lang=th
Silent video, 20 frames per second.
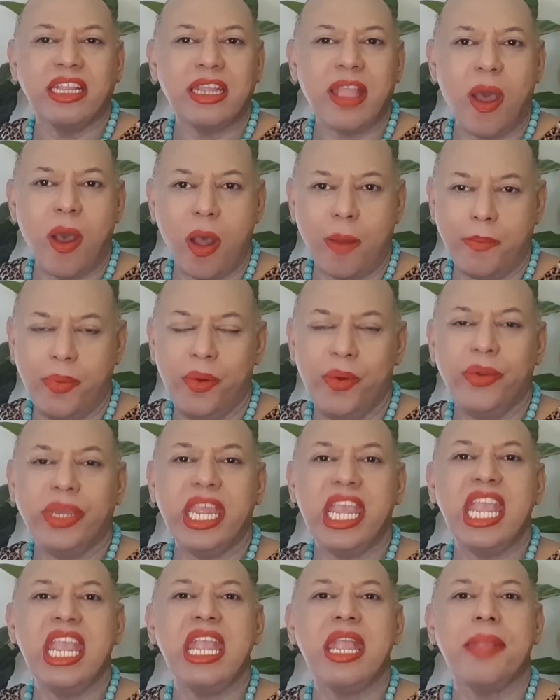ต่อผู้
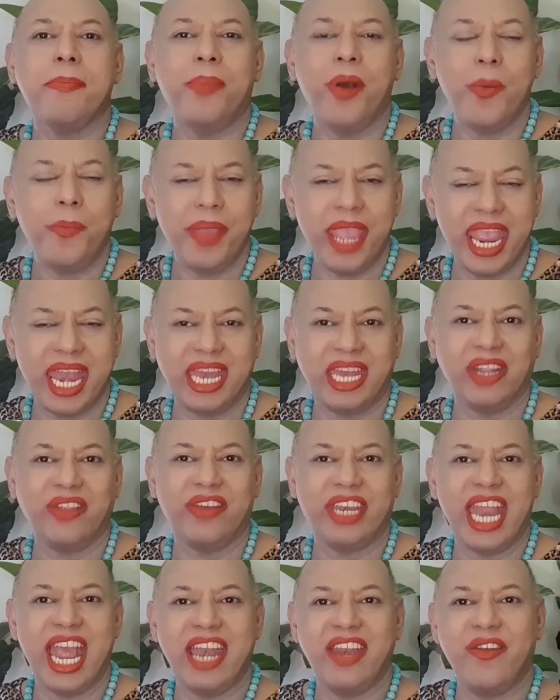ที่พบเห็นตั
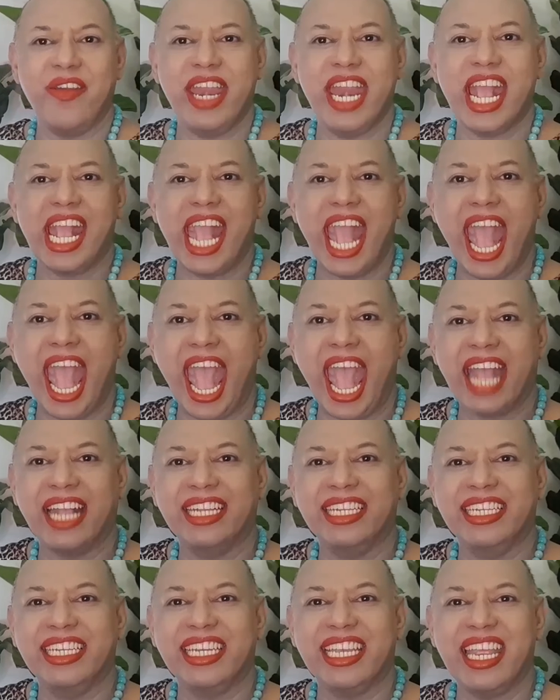วท่านด้วยนะคะ
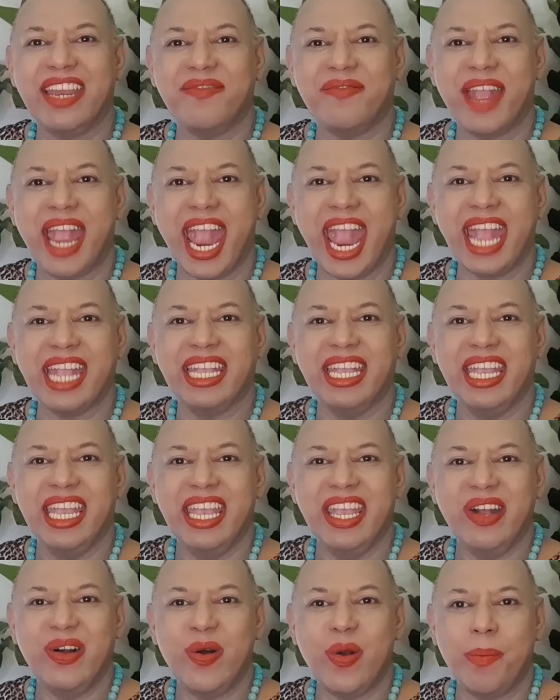เห็นไหม
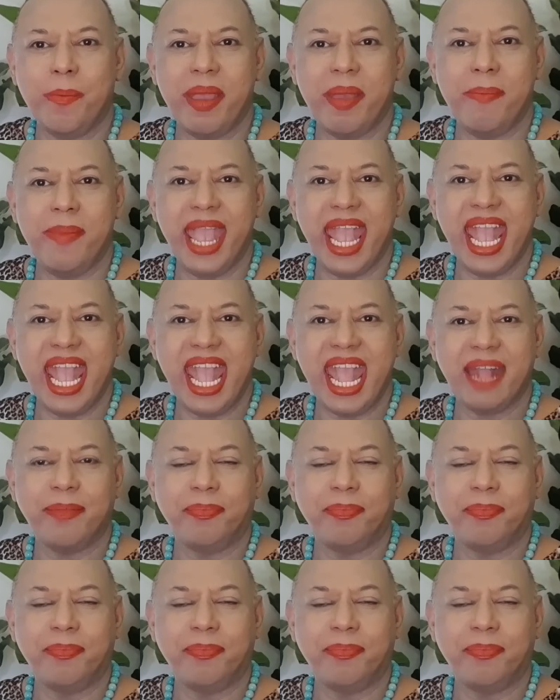องค์พระแม่